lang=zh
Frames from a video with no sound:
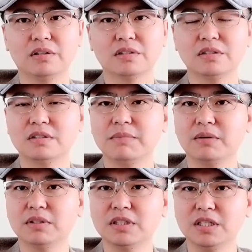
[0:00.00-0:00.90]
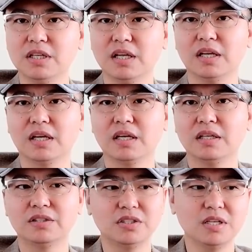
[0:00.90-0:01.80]
斯是美国的敌人，
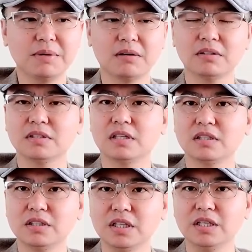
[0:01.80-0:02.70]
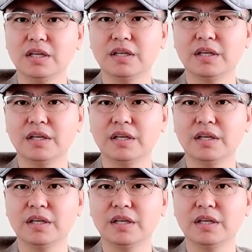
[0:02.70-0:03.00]
直接把俄罗斯当成敌人。